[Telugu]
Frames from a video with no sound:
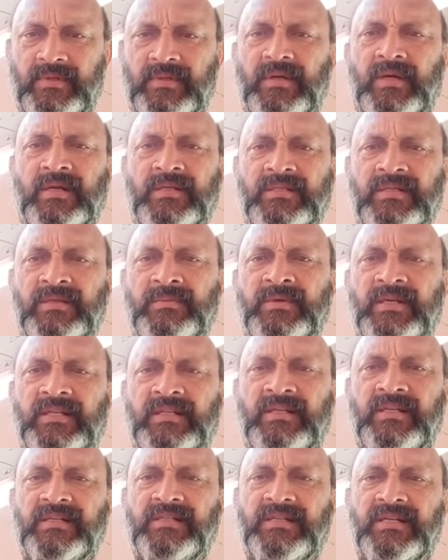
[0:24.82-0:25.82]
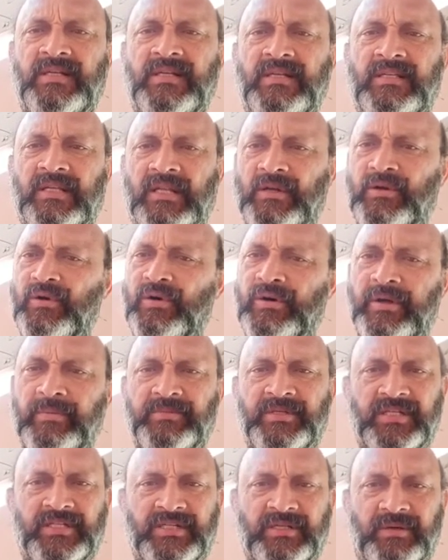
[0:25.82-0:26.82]
ఆ సినిమాని తీసి తెలుగులో
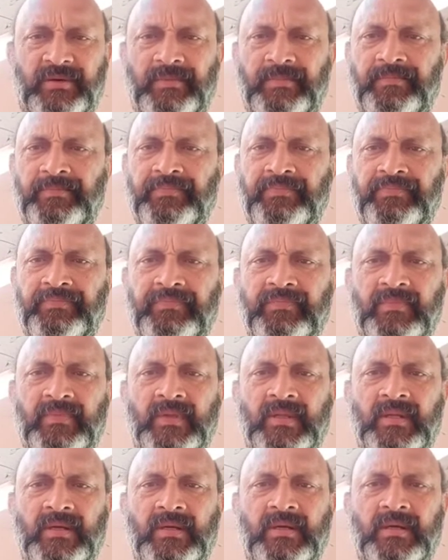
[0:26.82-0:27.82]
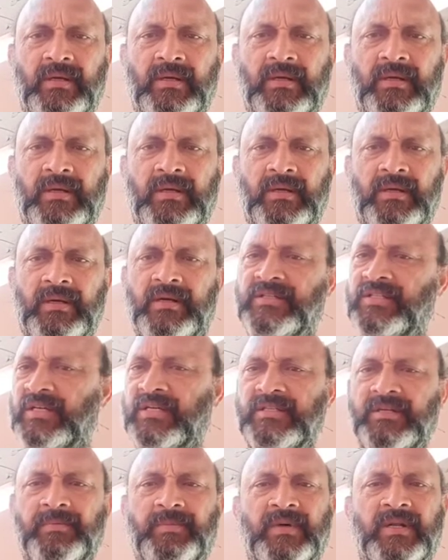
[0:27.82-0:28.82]
డబ్ చేశారు
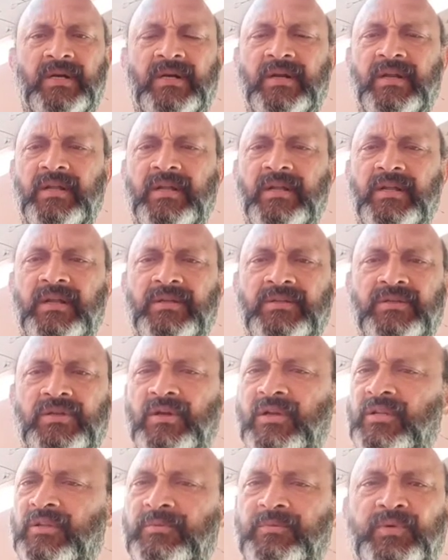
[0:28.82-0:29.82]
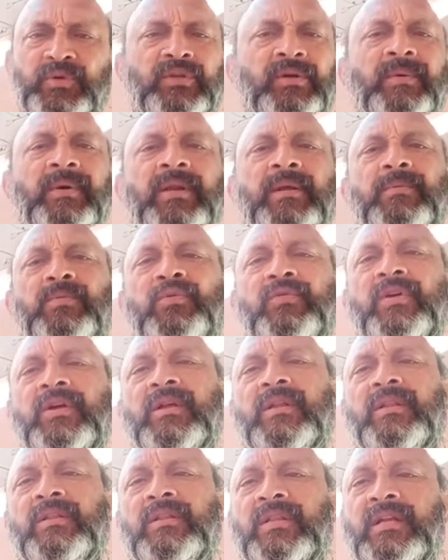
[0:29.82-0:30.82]
నిజంగా చెప్పాలంటే చాలా అద్భుతమైన మూవీ
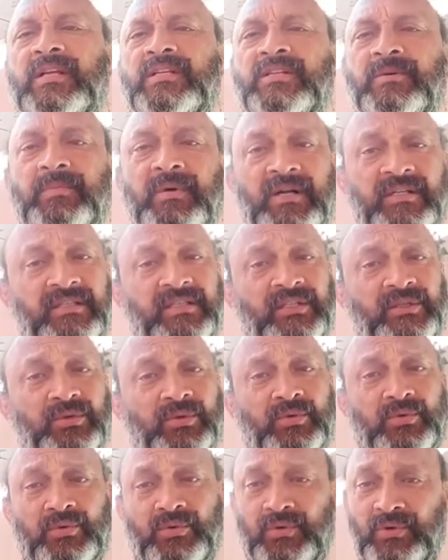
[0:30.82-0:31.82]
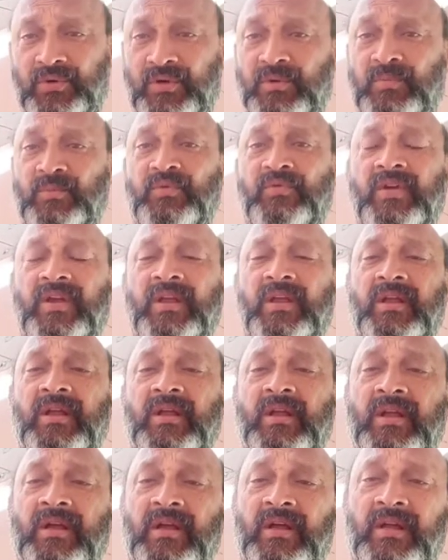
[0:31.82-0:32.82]
దేశభక్తితో కూడుకున్న మూవీ
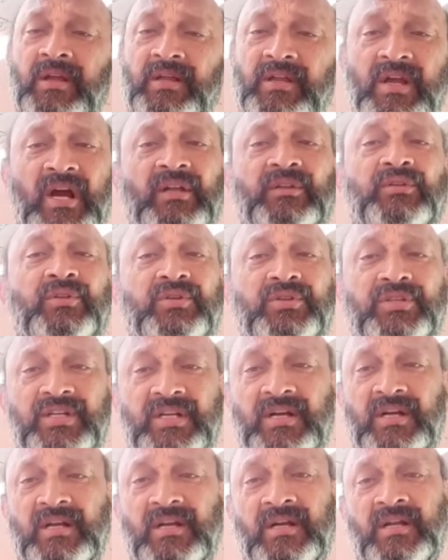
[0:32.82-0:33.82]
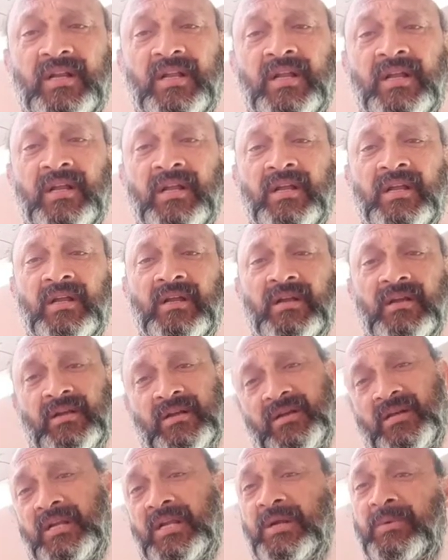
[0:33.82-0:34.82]
యాదృచ్ఛికంగానే
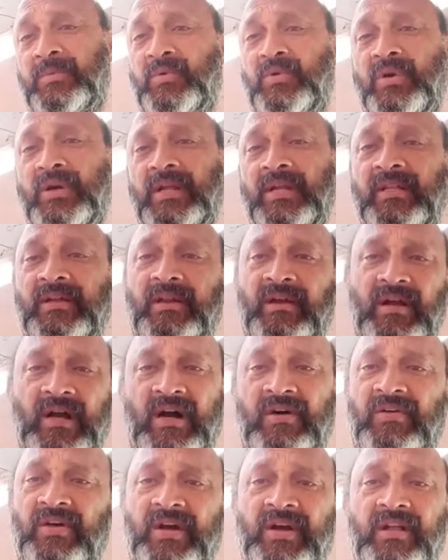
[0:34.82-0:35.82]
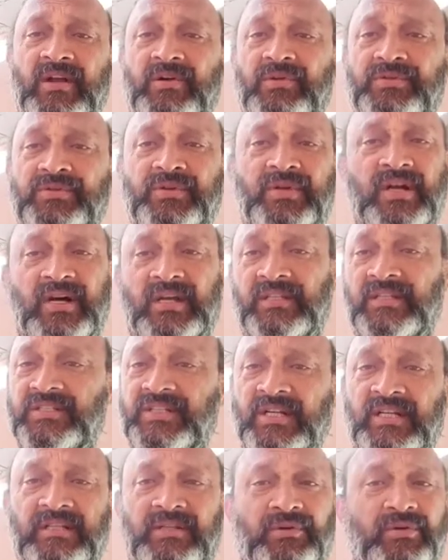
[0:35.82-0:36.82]
నేమో లేదంటే కావాలని కావచ్చు గాంధీ
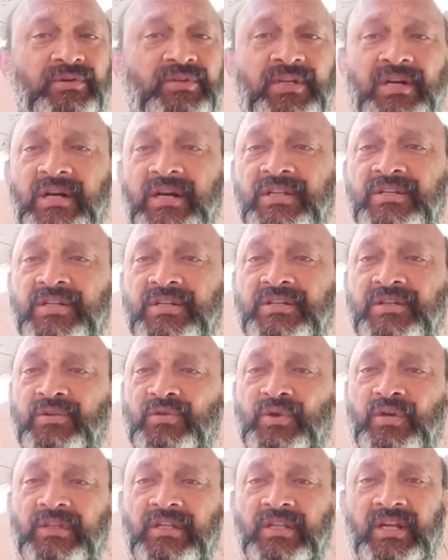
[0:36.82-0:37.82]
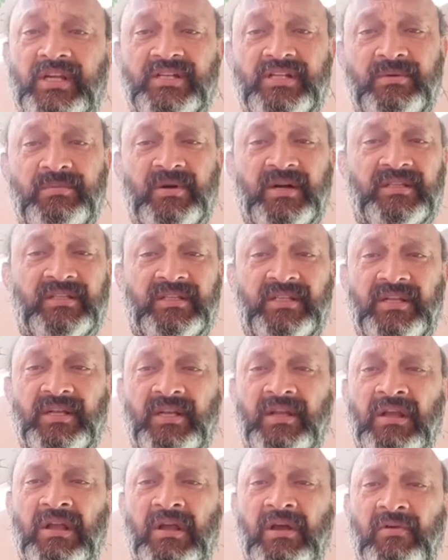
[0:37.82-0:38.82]
జయంతి రోజు రిలీజ్ చేసి ఒక దేశభక్తి
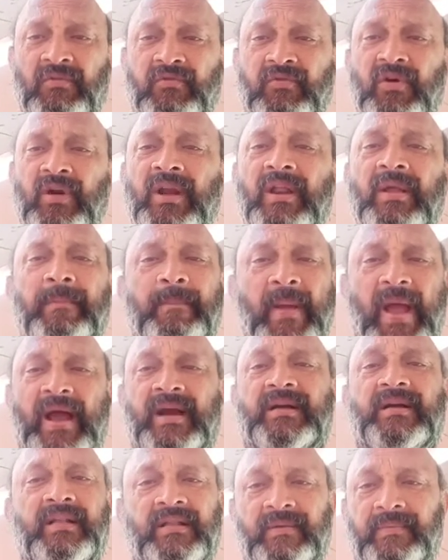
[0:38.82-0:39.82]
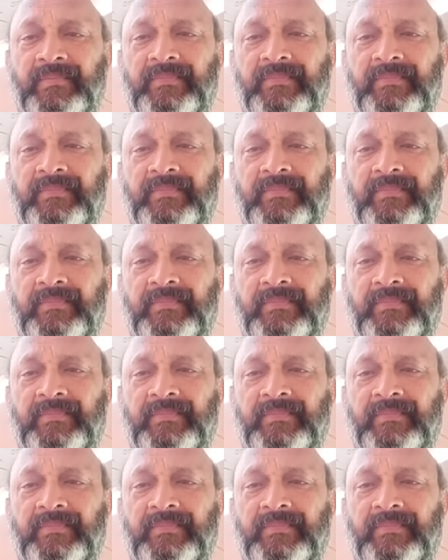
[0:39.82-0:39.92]
ఫుల్లీ ప్యాక్డ్